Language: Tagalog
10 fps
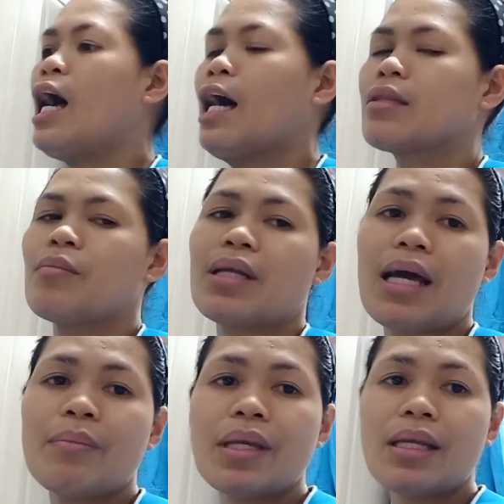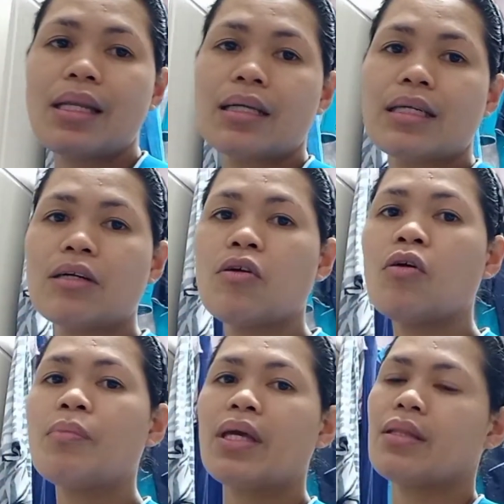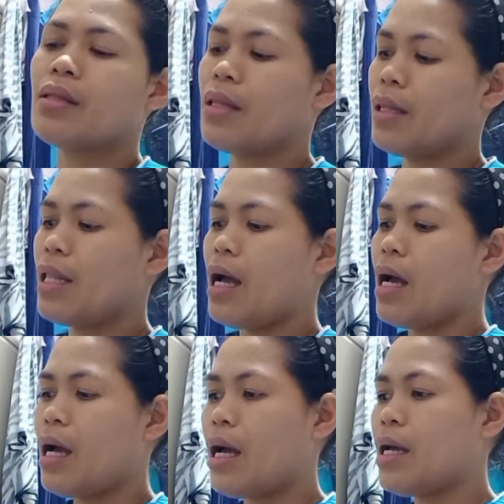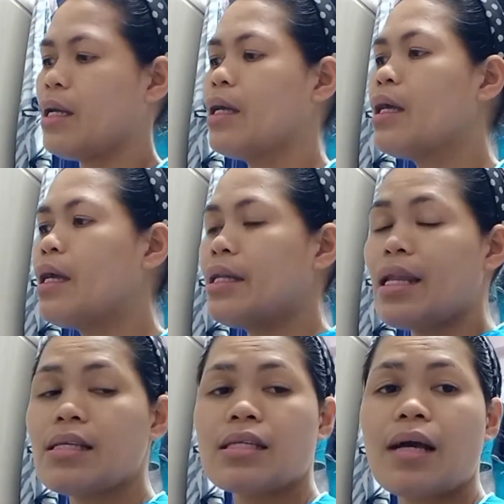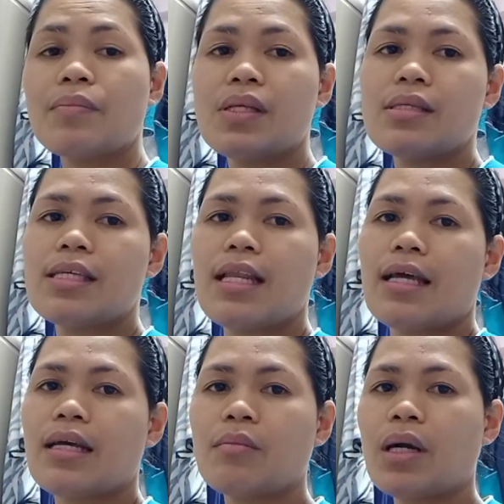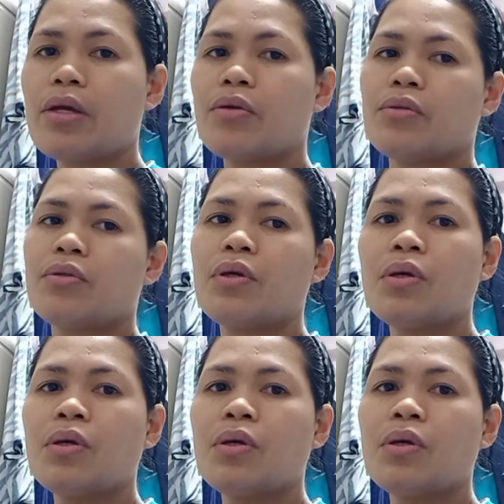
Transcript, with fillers: at marami rin ang nag-comment na na-scam din sila ng mga yon.